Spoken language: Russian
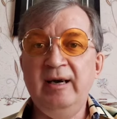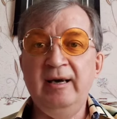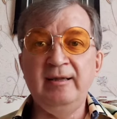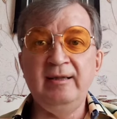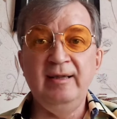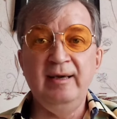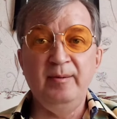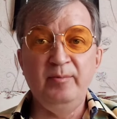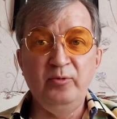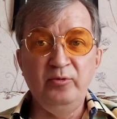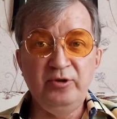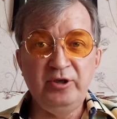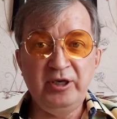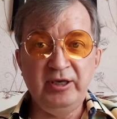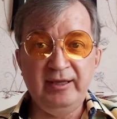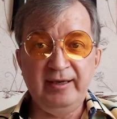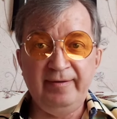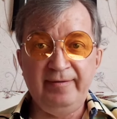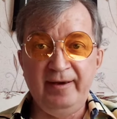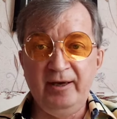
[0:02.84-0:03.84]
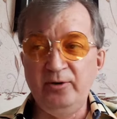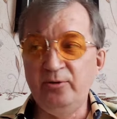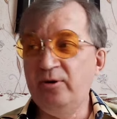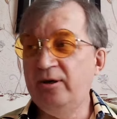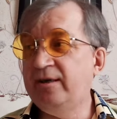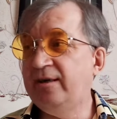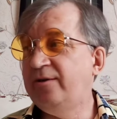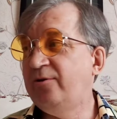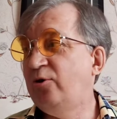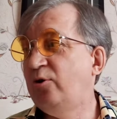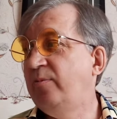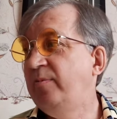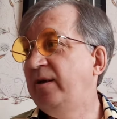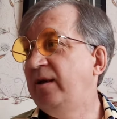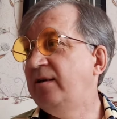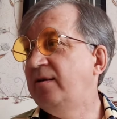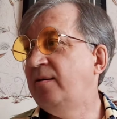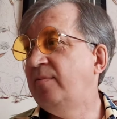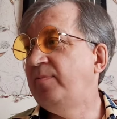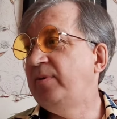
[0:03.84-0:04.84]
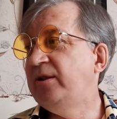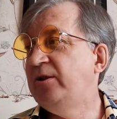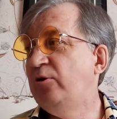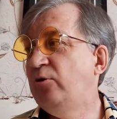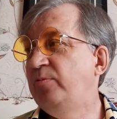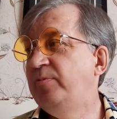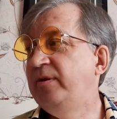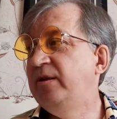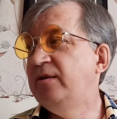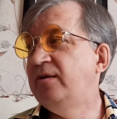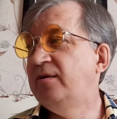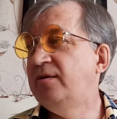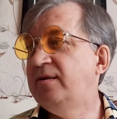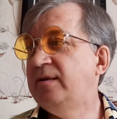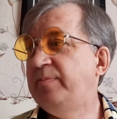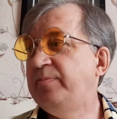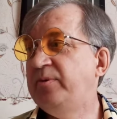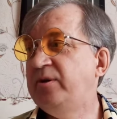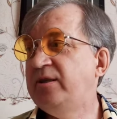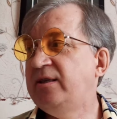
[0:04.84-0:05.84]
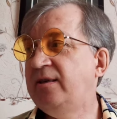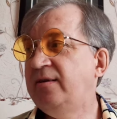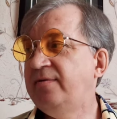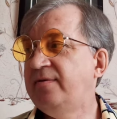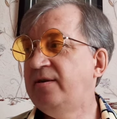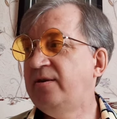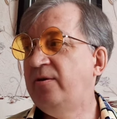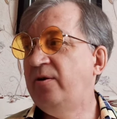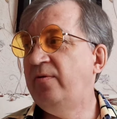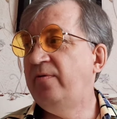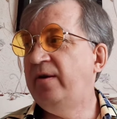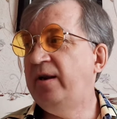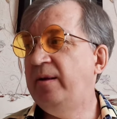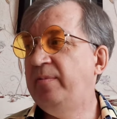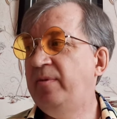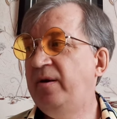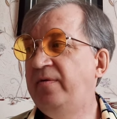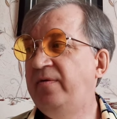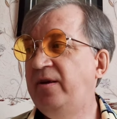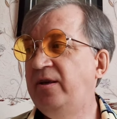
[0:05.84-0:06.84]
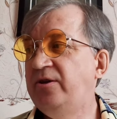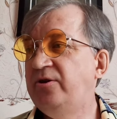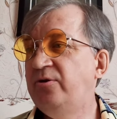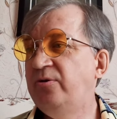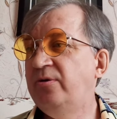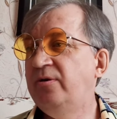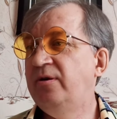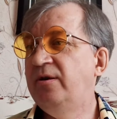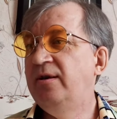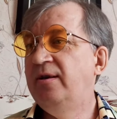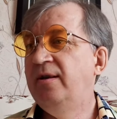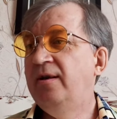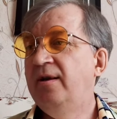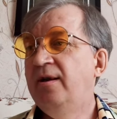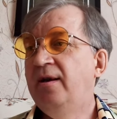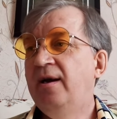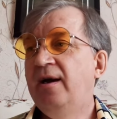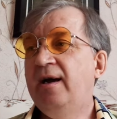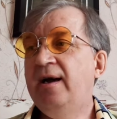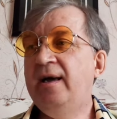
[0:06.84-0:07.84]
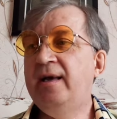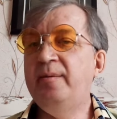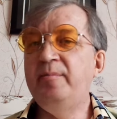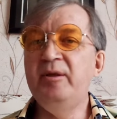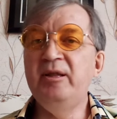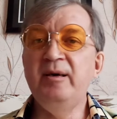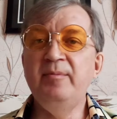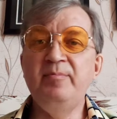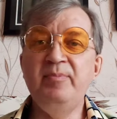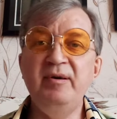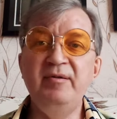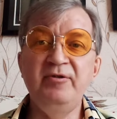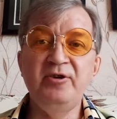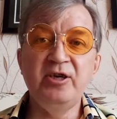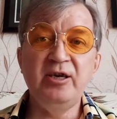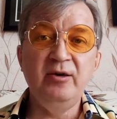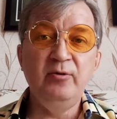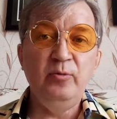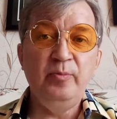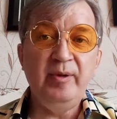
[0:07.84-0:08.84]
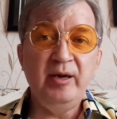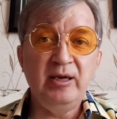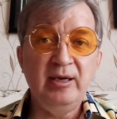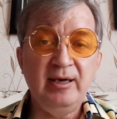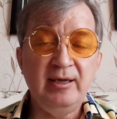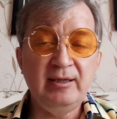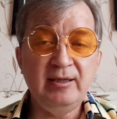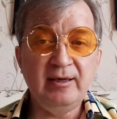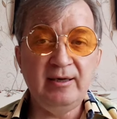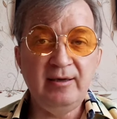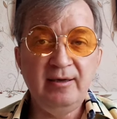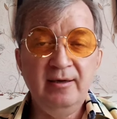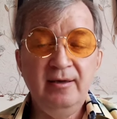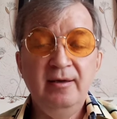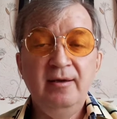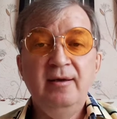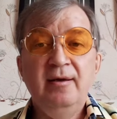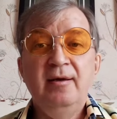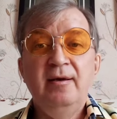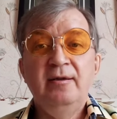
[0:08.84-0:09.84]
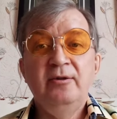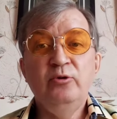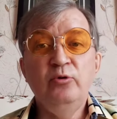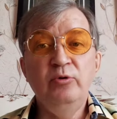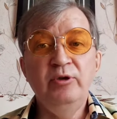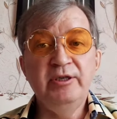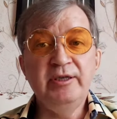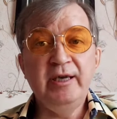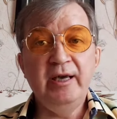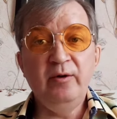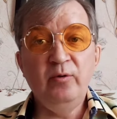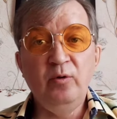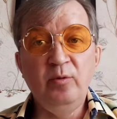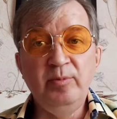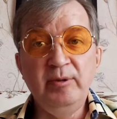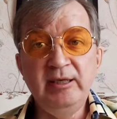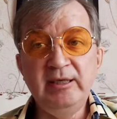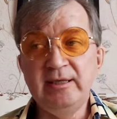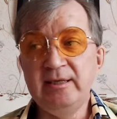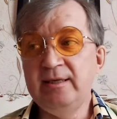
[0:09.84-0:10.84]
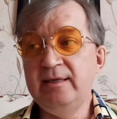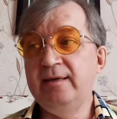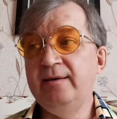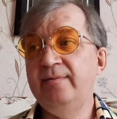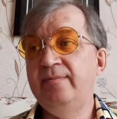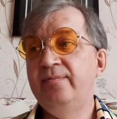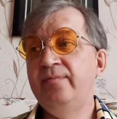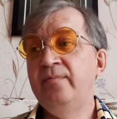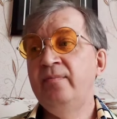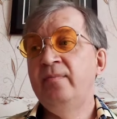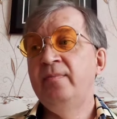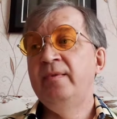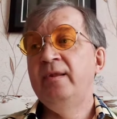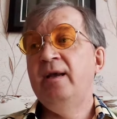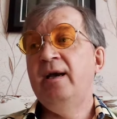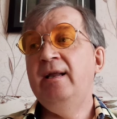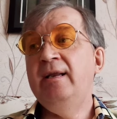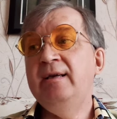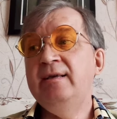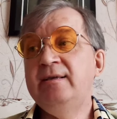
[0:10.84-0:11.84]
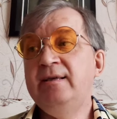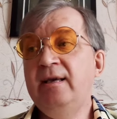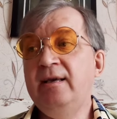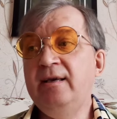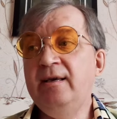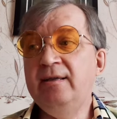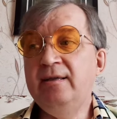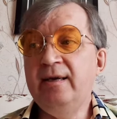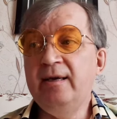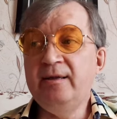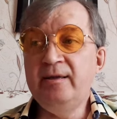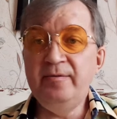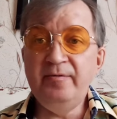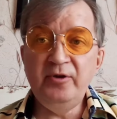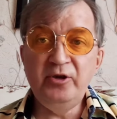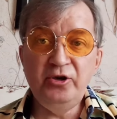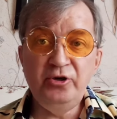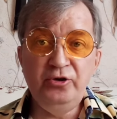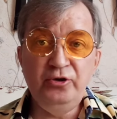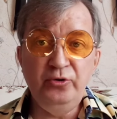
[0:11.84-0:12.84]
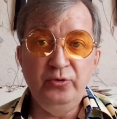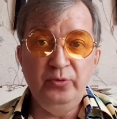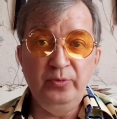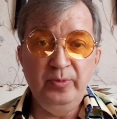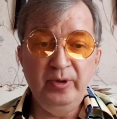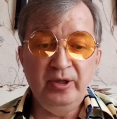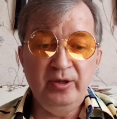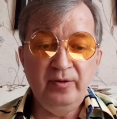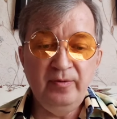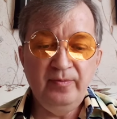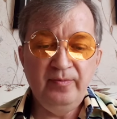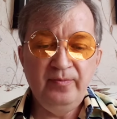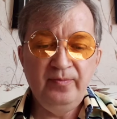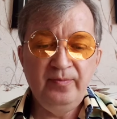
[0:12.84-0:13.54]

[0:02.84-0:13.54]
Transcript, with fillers: одному человеку, о котором я подробно записал в свое время видео, а именно бывший губернатор Тульской области Алексей Геннадьевич Дюмин.